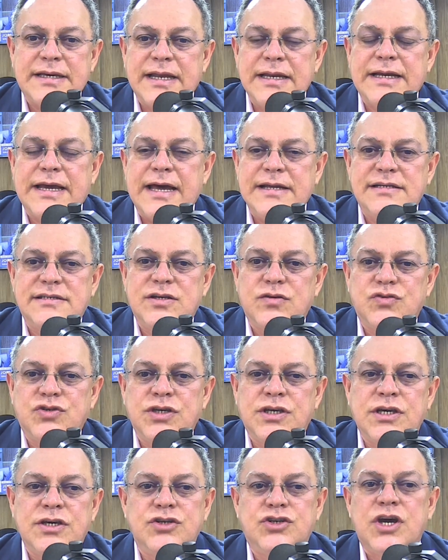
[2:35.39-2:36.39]
é ele quer dizer o
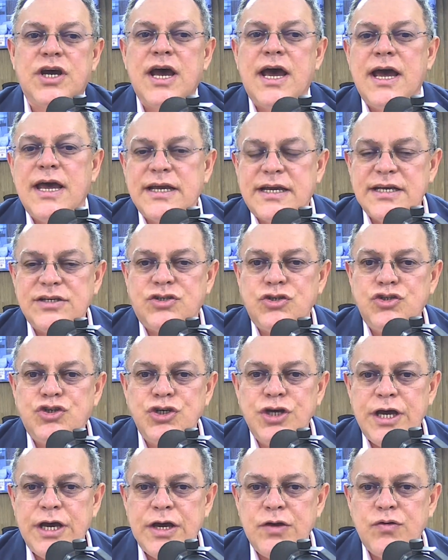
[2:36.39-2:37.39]
seguinte: que esse
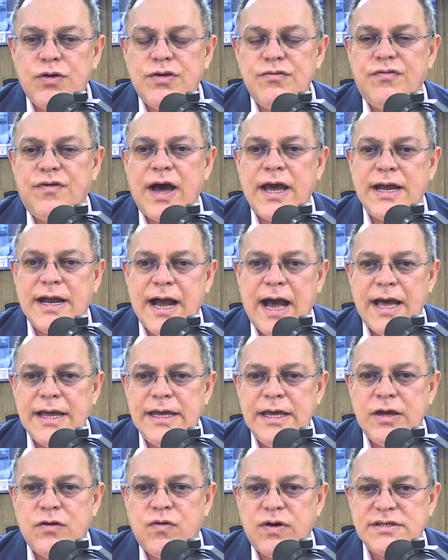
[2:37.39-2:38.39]
dinheiro que vai
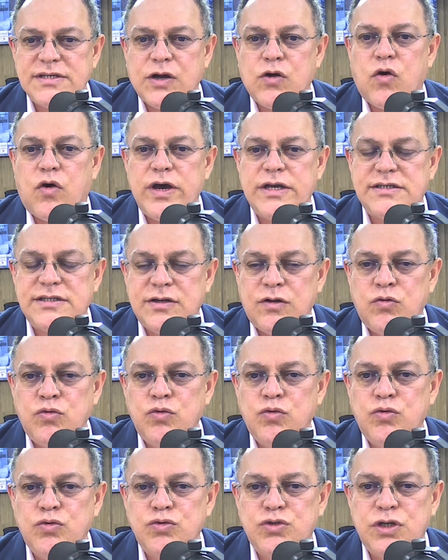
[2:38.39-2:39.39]
cair com essa correção
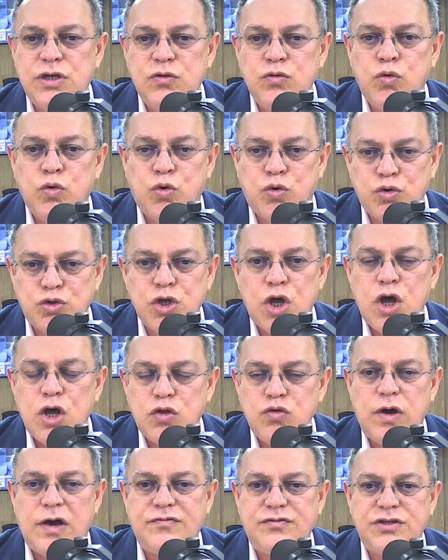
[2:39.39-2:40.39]
dos lucros
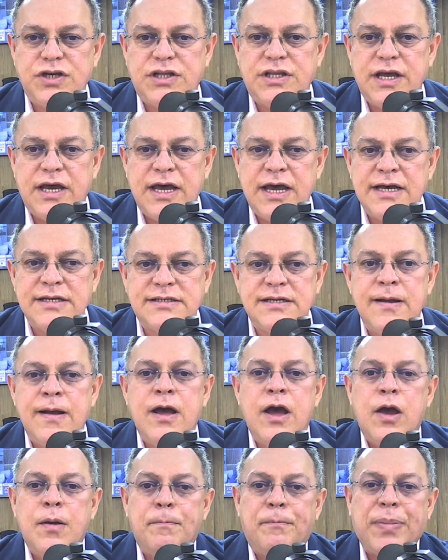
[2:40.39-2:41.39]
do FGTS
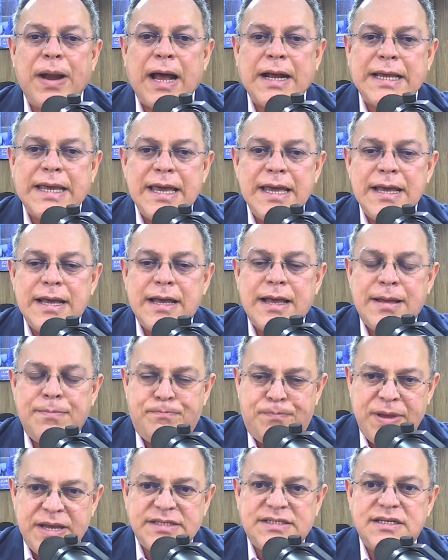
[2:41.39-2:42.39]
para quem
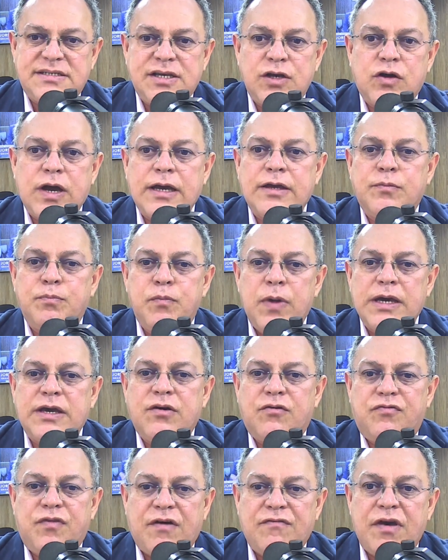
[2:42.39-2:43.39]
pensa assim, é, como é que
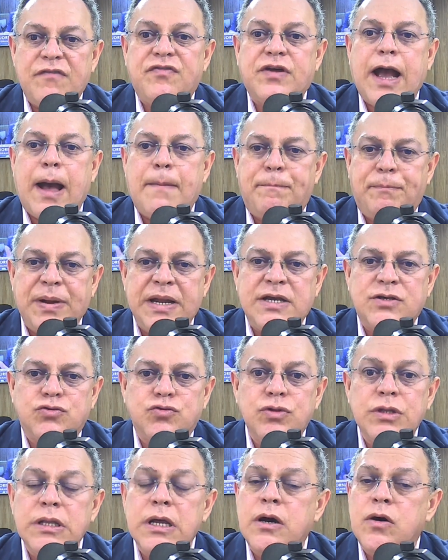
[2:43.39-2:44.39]
eu faço? Vai ficar preso?
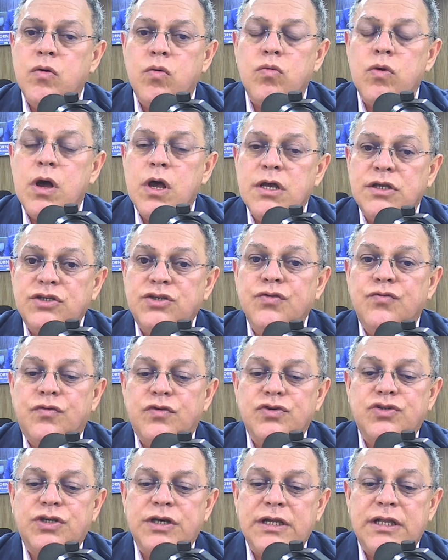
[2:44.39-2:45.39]
Não. Se
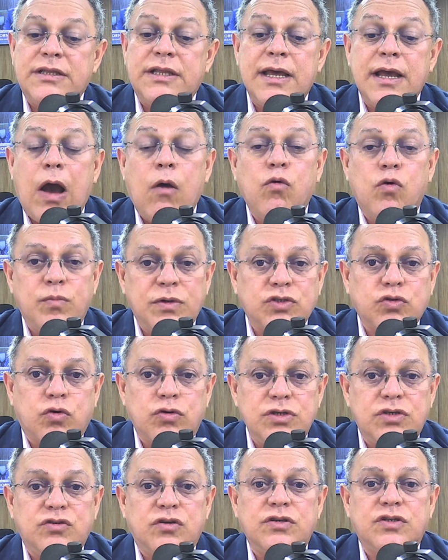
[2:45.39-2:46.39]
você tem algumas
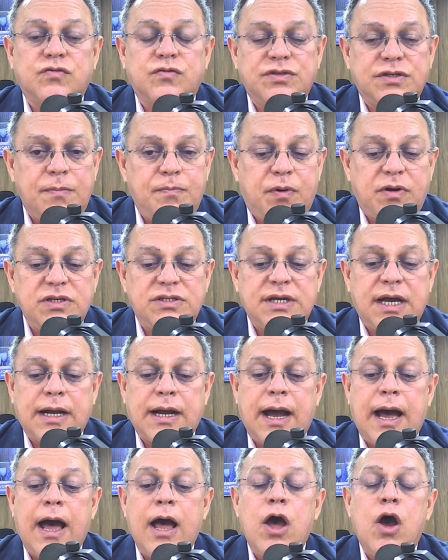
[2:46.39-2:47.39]
condições que você pode
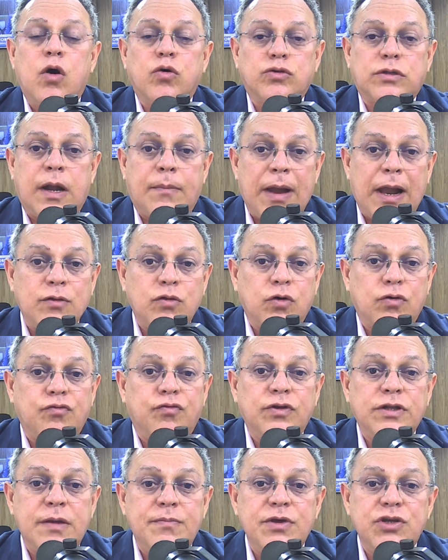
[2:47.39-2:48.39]
sacar. O trabalhador que
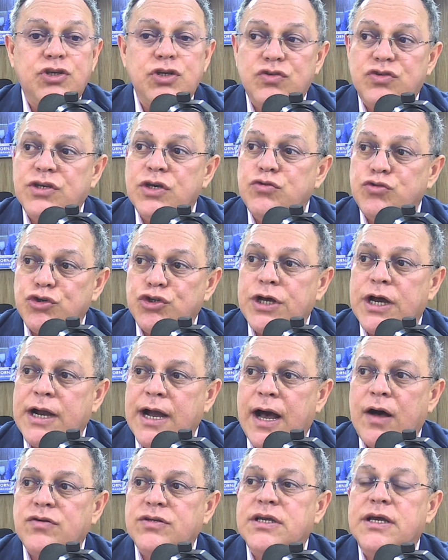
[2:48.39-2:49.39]
for demitido sem justa
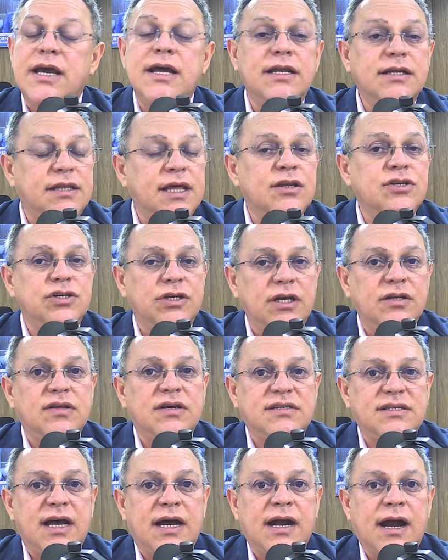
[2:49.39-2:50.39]
causa, ele tem direito a
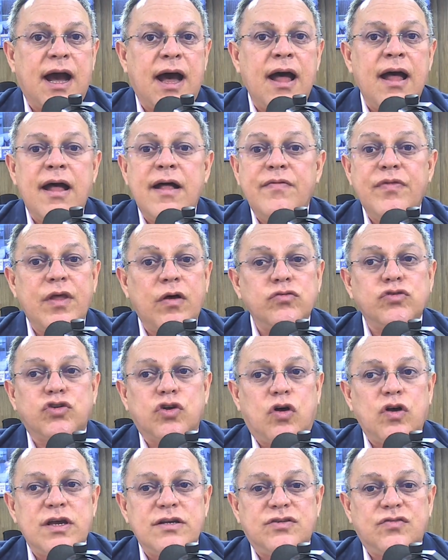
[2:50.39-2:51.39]
sacar não
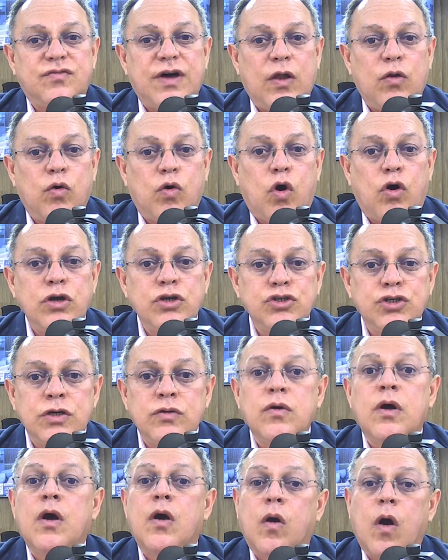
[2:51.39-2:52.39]
só esse valor
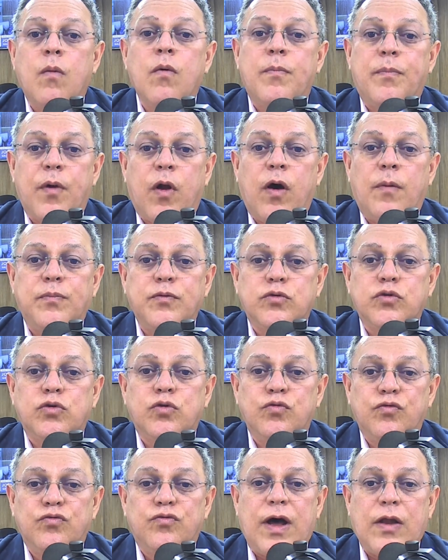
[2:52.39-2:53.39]
corrigido, como o próprio
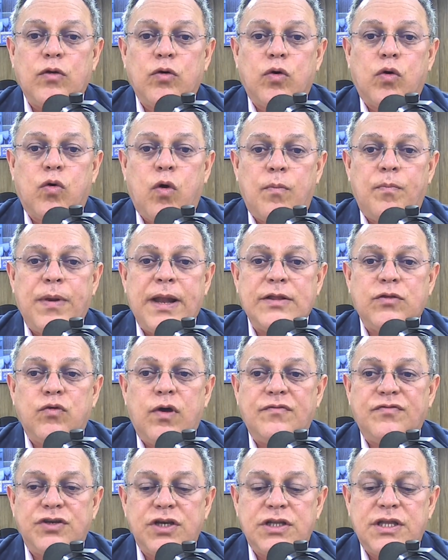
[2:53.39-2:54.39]
do valor completo
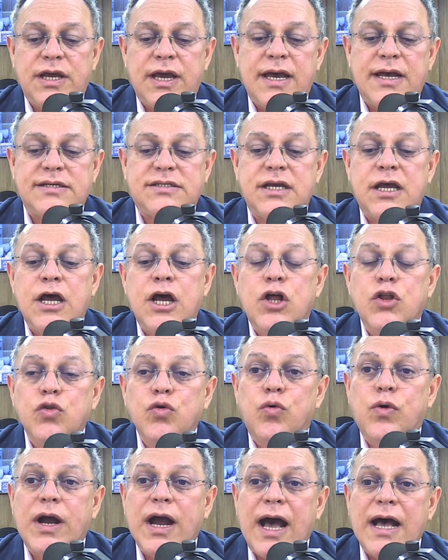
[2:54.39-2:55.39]
do FGTS.
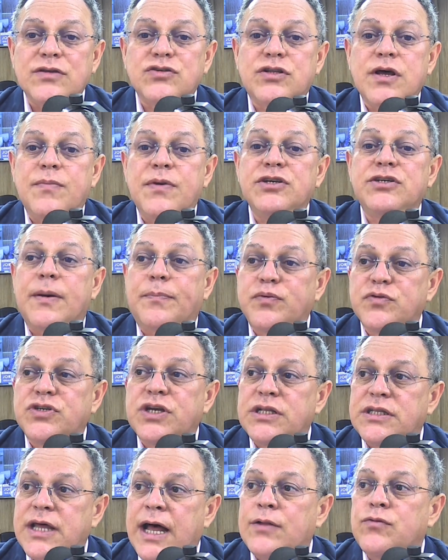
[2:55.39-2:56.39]
No caso também de
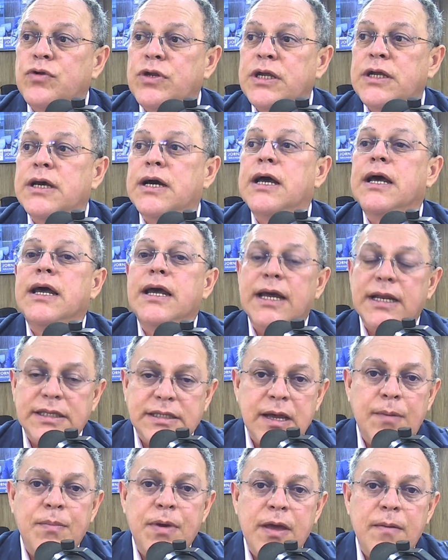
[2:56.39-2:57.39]
aposentadoria, ele
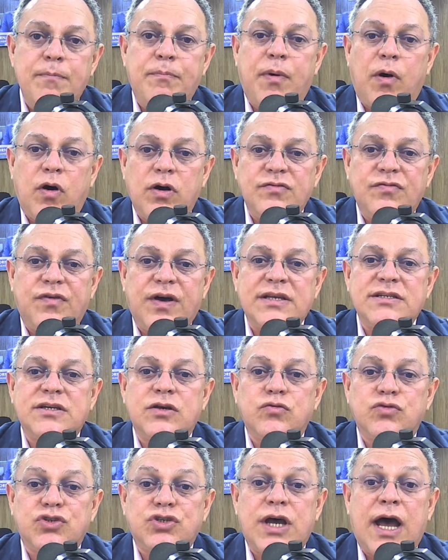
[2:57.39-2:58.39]
também pode fazer
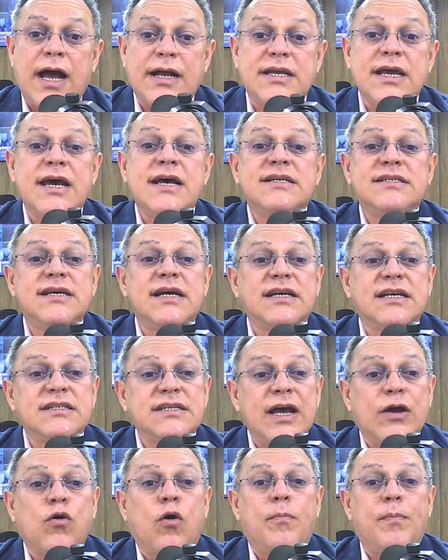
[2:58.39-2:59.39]
o saque. Se ele
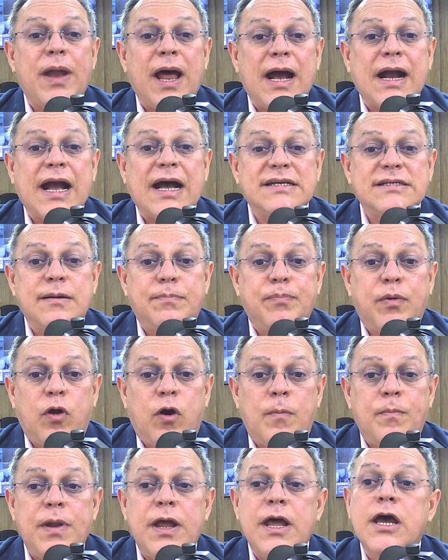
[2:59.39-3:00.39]
quiser comprar a casa
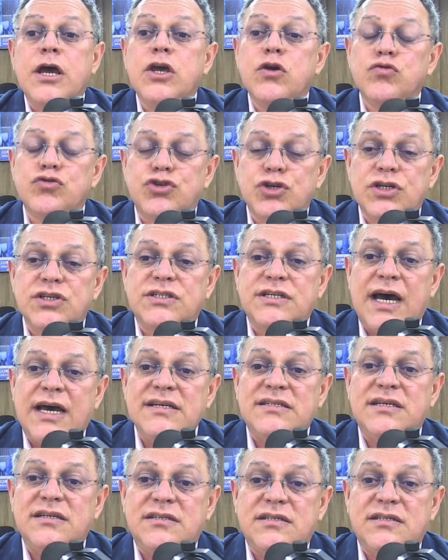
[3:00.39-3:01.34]
própria e utilizar esse